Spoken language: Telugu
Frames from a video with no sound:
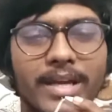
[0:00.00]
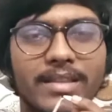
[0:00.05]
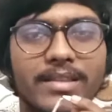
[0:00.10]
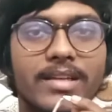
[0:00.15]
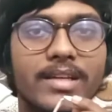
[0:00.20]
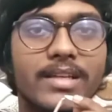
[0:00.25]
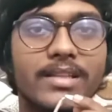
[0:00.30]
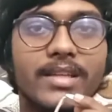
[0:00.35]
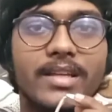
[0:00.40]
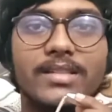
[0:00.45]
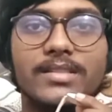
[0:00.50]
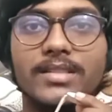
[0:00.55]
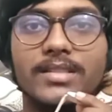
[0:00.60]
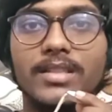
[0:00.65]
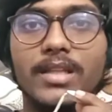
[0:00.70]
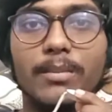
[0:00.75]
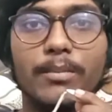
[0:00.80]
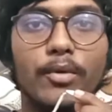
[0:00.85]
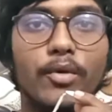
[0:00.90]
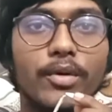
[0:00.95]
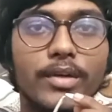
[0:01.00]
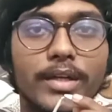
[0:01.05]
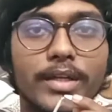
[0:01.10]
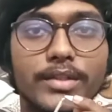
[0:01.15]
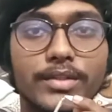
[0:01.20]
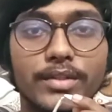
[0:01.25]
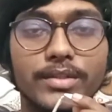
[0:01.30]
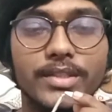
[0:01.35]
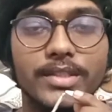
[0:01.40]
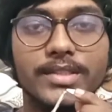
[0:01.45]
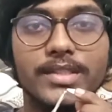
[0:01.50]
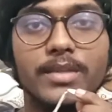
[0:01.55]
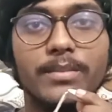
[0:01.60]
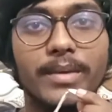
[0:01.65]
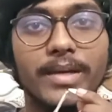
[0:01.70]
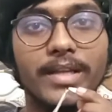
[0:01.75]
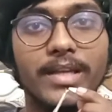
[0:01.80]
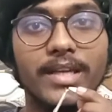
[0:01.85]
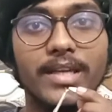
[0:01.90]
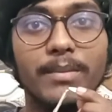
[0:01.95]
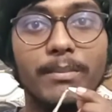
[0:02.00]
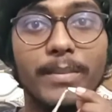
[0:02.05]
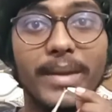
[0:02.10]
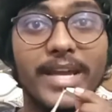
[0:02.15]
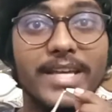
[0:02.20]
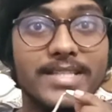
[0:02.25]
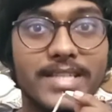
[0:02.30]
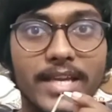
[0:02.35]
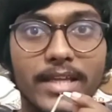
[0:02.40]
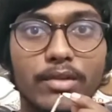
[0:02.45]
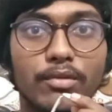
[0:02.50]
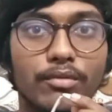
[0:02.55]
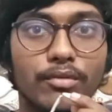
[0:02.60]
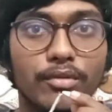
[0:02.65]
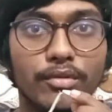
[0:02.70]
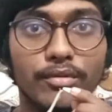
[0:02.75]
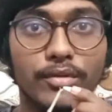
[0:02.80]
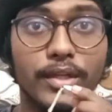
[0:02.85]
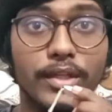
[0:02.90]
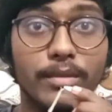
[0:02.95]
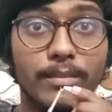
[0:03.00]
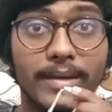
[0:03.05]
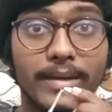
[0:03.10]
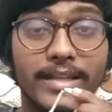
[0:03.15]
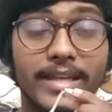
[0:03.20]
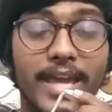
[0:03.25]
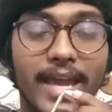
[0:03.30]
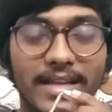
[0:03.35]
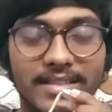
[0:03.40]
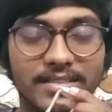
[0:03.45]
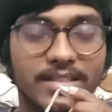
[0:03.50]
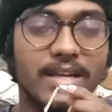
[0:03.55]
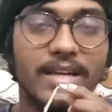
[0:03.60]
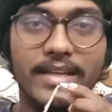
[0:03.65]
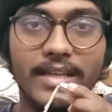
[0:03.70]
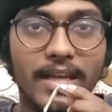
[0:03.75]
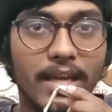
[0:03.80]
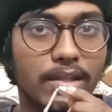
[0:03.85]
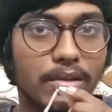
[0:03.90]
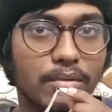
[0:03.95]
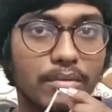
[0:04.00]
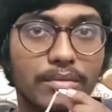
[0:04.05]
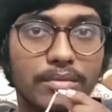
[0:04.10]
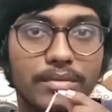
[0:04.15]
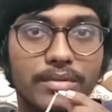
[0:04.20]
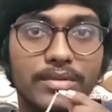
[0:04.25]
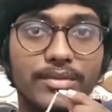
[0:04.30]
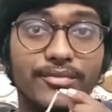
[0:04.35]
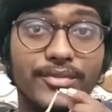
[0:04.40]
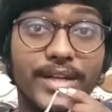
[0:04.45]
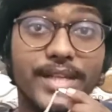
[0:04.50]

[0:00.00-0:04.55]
మీ అందరికీ తెలిసిందే బోట్ నుంచి వచ్చేసి మనకి బేస్ అయితే ఉంటుంది ఇది మనకి ఎక్సలెంట్గా అయితే ఉంటుంది